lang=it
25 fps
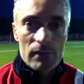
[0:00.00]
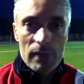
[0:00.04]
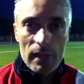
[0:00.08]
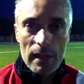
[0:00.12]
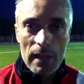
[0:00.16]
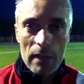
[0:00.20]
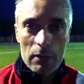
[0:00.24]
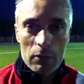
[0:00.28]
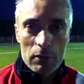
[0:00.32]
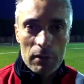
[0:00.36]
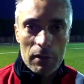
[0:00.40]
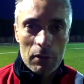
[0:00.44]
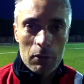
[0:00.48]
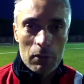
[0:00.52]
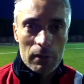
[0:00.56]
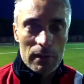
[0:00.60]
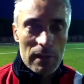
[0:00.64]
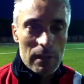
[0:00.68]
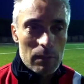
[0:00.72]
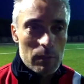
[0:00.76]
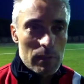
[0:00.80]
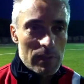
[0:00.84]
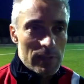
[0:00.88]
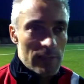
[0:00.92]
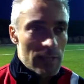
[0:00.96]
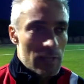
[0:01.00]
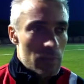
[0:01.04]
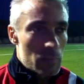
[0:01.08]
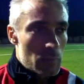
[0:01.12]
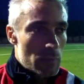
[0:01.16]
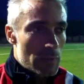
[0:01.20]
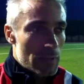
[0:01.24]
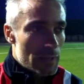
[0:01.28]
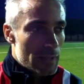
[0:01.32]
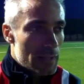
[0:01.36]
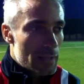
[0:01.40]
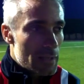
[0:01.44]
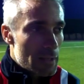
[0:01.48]
cercando di ricordarmi
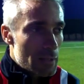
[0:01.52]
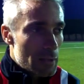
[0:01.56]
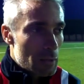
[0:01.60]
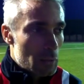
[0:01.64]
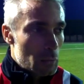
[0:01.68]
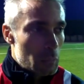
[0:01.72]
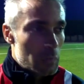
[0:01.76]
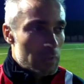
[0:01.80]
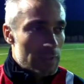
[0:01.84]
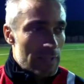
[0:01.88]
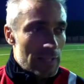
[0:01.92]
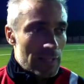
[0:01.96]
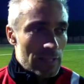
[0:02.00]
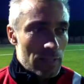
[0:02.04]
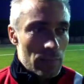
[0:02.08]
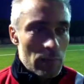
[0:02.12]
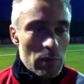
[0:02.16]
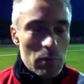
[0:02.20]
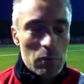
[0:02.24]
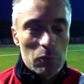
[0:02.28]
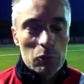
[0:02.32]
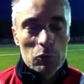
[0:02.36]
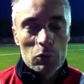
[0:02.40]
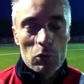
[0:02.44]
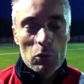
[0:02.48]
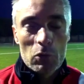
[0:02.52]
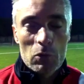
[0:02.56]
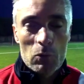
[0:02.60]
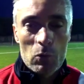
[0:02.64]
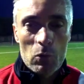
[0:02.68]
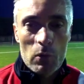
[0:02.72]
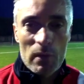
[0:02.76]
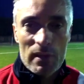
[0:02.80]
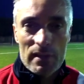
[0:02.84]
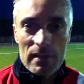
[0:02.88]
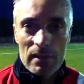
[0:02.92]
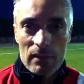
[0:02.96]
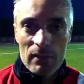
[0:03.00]
sempre l'umiltà che abbiamo avuto
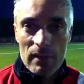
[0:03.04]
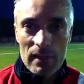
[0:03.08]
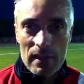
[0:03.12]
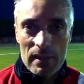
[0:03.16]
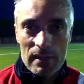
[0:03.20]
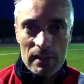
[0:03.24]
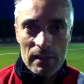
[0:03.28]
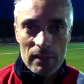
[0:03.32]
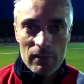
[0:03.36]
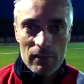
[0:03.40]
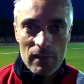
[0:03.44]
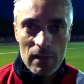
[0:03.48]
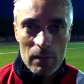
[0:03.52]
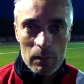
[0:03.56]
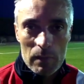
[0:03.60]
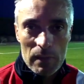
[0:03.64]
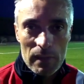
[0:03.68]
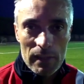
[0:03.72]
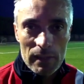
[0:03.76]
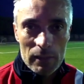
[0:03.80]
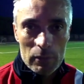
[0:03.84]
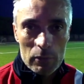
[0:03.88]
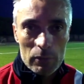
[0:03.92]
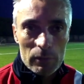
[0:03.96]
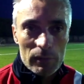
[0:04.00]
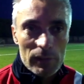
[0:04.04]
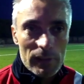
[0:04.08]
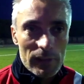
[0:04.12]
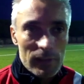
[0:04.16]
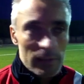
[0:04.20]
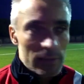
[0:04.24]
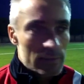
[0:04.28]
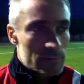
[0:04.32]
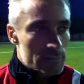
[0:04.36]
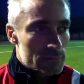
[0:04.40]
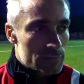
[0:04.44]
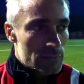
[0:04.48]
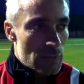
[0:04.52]
comunque a salvare il salvabile
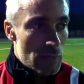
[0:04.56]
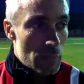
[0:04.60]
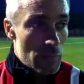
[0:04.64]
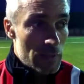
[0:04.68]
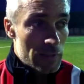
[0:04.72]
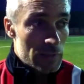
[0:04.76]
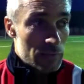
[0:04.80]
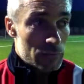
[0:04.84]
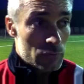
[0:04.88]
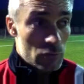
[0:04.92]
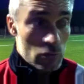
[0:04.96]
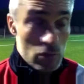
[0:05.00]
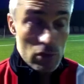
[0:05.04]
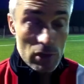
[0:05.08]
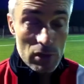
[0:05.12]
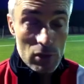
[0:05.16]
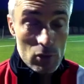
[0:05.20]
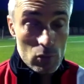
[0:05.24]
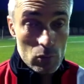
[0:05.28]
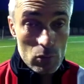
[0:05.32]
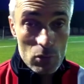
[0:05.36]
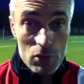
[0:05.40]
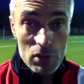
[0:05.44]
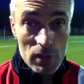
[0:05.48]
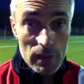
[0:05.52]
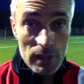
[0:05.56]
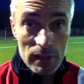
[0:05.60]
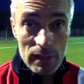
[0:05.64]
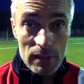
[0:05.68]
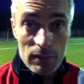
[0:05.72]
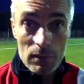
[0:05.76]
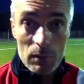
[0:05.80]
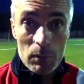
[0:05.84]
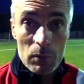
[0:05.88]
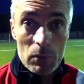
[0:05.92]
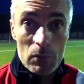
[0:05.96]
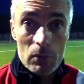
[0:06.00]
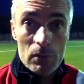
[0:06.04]
dove veramente forse nessuno ci
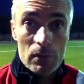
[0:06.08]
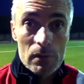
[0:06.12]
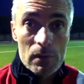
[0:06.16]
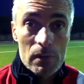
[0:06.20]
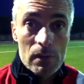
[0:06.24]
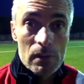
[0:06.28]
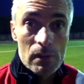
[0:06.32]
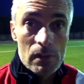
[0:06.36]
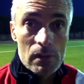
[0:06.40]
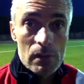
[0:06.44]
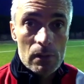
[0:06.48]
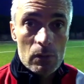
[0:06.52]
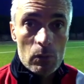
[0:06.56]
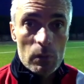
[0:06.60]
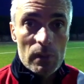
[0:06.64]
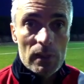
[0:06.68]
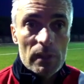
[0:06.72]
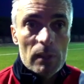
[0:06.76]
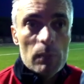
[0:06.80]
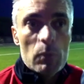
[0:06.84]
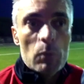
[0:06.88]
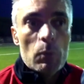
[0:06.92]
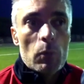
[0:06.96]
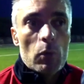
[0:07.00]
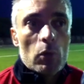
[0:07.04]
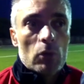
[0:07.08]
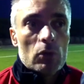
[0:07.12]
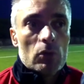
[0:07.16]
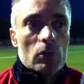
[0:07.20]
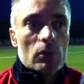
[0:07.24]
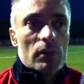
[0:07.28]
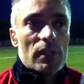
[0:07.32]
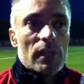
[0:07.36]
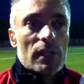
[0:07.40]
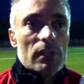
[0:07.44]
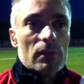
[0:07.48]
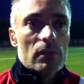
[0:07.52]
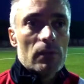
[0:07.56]
credeva più. Quindi mi
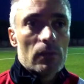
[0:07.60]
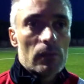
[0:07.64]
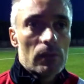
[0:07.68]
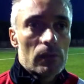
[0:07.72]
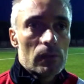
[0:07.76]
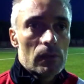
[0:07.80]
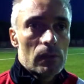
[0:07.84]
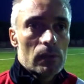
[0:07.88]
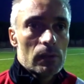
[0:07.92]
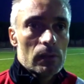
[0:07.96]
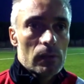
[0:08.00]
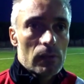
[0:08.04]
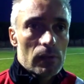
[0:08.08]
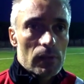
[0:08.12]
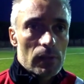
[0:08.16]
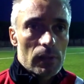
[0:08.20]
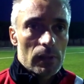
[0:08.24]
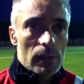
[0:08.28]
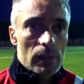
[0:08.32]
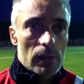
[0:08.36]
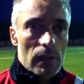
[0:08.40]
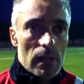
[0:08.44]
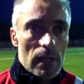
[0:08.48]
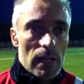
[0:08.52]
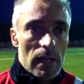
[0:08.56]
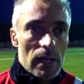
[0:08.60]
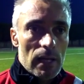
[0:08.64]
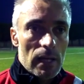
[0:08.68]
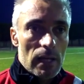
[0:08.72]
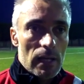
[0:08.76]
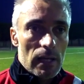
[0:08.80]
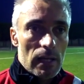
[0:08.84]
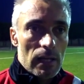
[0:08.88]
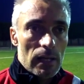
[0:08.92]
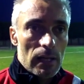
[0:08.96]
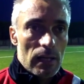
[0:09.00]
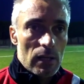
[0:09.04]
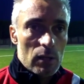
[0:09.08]
porto dietro eh,
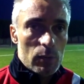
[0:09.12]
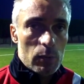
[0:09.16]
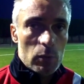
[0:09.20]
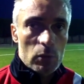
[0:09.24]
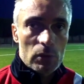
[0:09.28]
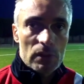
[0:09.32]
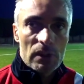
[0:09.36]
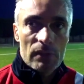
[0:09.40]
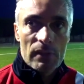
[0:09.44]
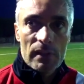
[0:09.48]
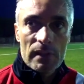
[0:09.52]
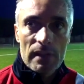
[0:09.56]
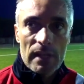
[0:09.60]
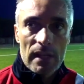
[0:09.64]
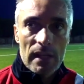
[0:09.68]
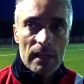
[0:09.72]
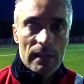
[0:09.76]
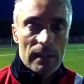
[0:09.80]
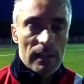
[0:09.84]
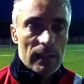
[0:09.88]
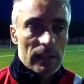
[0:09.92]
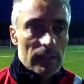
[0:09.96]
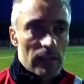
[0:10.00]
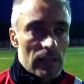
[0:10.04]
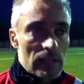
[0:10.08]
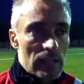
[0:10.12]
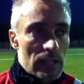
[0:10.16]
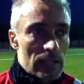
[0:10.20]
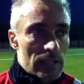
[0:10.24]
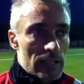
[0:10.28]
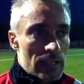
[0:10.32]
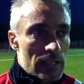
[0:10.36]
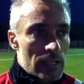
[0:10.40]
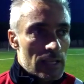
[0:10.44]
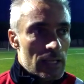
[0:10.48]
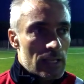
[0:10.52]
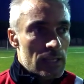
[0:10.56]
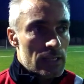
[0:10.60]
la, la, sportività dei, degli
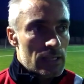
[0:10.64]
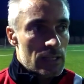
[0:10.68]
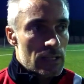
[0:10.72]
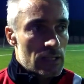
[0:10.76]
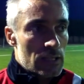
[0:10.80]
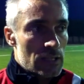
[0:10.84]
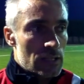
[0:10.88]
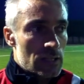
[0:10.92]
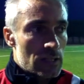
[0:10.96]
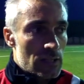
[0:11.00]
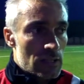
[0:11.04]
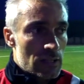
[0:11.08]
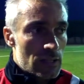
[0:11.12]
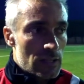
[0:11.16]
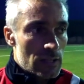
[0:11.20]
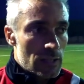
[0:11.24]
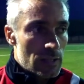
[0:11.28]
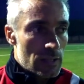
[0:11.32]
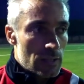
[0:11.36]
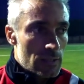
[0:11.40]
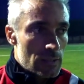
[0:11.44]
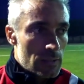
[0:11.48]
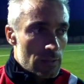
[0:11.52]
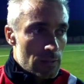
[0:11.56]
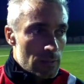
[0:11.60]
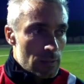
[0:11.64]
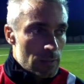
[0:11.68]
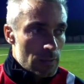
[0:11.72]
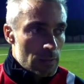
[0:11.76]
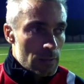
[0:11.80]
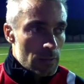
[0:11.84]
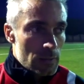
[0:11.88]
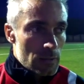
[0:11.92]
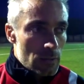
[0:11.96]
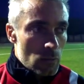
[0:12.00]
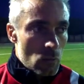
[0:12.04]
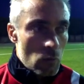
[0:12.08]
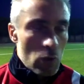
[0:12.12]
algheresi e,
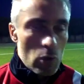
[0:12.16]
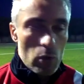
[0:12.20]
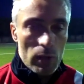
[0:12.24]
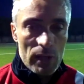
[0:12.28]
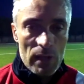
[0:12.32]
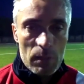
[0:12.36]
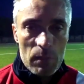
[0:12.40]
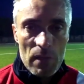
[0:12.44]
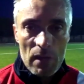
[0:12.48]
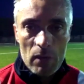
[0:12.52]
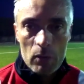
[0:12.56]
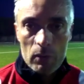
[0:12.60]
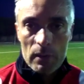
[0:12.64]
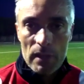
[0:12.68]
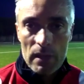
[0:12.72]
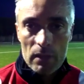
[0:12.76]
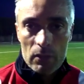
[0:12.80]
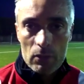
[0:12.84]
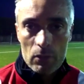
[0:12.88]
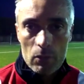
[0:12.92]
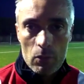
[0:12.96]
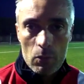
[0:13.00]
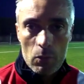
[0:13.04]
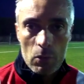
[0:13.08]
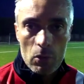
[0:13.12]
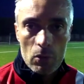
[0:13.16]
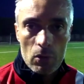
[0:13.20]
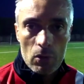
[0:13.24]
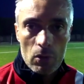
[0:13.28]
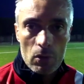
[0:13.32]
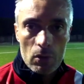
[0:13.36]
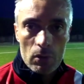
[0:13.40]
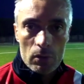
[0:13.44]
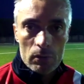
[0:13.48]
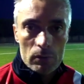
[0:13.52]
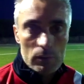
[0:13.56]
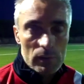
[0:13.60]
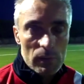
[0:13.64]
e quello che mi hanno dato non me
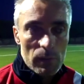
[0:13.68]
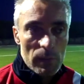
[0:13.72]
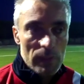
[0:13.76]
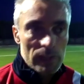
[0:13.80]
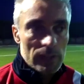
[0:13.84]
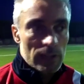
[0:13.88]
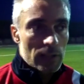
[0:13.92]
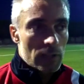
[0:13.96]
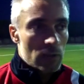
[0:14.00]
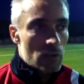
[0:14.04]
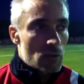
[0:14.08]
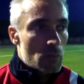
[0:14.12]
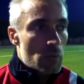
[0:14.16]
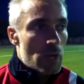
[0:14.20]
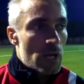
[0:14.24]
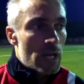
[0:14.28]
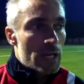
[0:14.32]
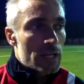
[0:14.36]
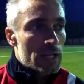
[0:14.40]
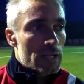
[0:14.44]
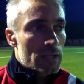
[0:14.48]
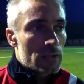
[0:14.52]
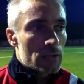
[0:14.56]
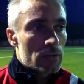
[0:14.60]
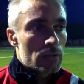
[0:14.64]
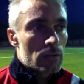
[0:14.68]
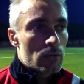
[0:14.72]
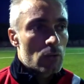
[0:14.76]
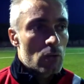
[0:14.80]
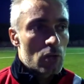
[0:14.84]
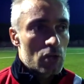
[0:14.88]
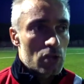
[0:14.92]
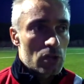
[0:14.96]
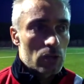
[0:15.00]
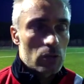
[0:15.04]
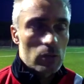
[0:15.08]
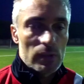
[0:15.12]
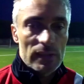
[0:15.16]
lo dimenticherò mai, eh, ho
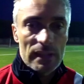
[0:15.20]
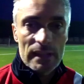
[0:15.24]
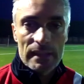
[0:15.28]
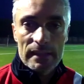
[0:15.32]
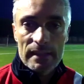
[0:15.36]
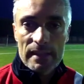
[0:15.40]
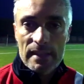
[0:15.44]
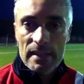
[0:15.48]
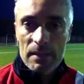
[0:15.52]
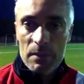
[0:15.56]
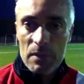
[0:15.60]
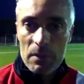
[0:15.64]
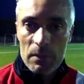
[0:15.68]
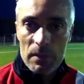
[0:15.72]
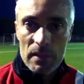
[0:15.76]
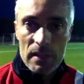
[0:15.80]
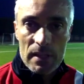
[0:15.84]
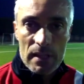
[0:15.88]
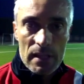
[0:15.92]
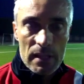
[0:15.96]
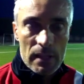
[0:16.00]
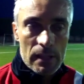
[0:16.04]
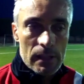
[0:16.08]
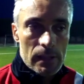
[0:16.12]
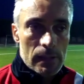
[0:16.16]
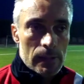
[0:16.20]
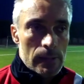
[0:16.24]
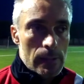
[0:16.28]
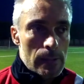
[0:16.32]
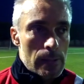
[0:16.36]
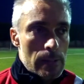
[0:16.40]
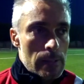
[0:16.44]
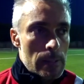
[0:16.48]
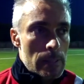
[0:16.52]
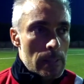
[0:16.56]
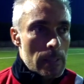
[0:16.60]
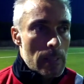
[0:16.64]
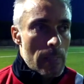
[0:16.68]
lasciato lì tantissimi amici
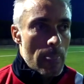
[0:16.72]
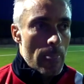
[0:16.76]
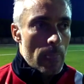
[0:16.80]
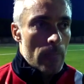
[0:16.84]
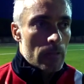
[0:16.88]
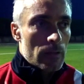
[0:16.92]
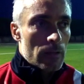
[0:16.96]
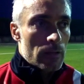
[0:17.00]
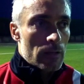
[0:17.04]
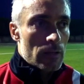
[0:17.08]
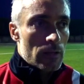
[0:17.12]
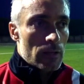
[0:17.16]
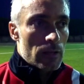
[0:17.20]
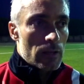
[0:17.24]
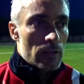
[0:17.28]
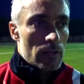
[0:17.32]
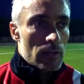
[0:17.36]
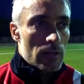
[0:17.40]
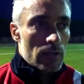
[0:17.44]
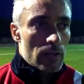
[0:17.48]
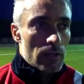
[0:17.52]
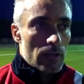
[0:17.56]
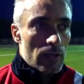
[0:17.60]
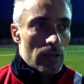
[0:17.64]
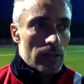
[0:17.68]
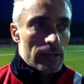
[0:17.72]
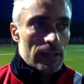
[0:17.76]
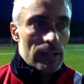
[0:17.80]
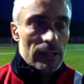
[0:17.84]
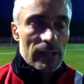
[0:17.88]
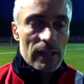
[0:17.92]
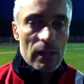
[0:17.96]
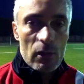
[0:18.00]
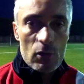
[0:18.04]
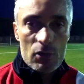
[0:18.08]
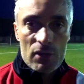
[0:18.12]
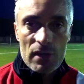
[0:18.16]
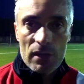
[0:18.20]
eh, ad
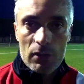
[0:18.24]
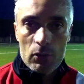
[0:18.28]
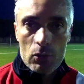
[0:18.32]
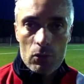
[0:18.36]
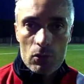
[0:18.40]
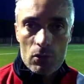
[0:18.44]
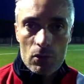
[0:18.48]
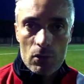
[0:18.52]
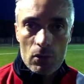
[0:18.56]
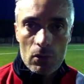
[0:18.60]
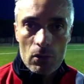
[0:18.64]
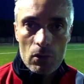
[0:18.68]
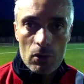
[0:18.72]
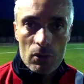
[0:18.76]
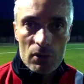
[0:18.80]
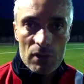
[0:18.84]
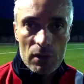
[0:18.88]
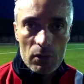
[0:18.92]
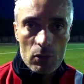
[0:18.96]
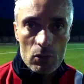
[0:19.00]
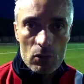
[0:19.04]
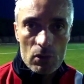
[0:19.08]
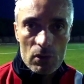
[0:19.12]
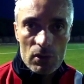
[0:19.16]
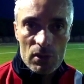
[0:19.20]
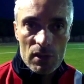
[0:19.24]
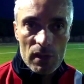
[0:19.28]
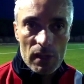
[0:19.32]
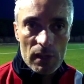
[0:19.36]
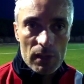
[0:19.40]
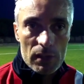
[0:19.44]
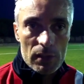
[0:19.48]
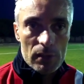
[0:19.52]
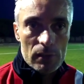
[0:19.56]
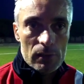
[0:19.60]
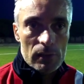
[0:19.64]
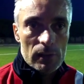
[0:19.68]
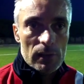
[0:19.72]
Alghero si è, chiuso, si è, chiuso, il
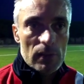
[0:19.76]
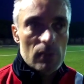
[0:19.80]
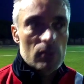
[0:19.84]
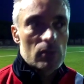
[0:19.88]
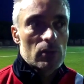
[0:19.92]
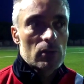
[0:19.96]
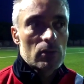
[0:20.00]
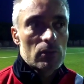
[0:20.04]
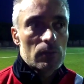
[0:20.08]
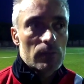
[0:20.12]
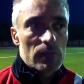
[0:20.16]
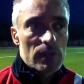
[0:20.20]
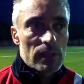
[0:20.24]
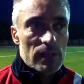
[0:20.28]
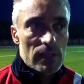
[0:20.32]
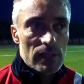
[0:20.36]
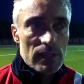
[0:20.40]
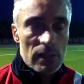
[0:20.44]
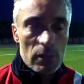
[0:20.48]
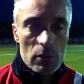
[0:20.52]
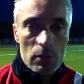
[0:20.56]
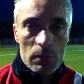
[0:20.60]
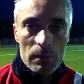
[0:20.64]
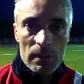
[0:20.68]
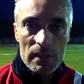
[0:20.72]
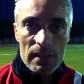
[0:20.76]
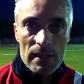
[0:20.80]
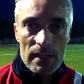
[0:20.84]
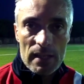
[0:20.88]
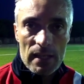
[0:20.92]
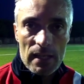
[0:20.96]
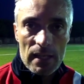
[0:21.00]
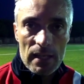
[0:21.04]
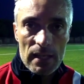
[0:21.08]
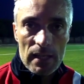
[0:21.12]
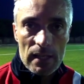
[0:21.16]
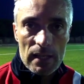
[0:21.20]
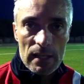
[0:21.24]
cerchio, adesso comincia, si
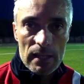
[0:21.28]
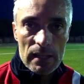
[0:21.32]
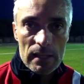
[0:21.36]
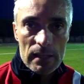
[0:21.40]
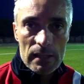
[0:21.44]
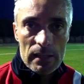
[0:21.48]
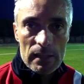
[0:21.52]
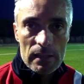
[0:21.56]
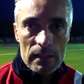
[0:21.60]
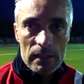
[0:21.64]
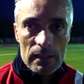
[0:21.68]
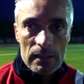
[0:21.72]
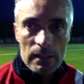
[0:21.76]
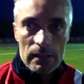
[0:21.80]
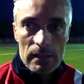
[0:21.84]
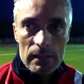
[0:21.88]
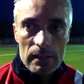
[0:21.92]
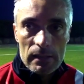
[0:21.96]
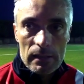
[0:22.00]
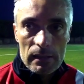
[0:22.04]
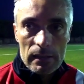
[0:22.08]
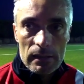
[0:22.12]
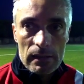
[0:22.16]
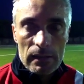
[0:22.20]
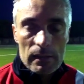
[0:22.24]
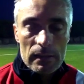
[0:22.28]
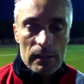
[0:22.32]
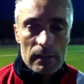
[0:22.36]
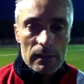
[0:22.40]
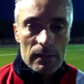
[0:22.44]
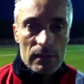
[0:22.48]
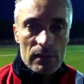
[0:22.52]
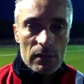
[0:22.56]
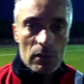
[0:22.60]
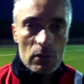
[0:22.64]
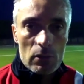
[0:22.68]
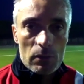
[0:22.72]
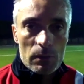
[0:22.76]
comincia,
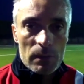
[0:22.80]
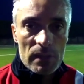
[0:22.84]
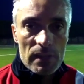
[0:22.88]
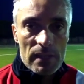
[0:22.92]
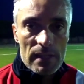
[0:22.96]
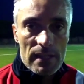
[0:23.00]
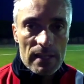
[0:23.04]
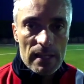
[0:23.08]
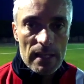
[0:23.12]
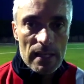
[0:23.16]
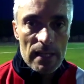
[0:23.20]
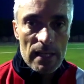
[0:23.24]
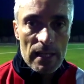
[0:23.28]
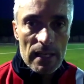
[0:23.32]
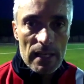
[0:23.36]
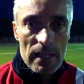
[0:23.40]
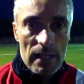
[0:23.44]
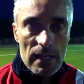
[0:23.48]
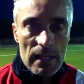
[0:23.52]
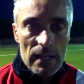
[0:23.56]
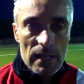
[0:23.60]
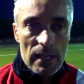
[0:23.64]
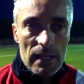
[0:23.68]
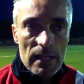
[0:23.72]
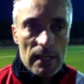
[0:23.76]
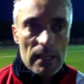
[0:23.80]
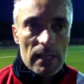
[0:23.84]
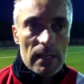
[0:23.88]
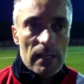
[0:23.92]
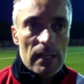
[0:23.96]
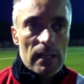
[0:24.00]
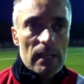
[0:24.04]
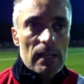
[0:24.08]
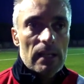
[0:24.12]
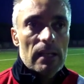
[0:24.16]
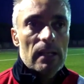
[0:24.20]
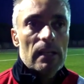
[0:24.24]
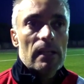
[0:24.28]
eh, si
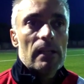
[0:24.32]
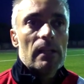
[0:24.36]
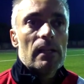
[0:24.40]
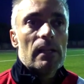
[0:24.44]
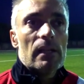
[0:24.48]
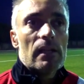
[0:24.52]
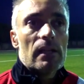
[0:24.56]
comincia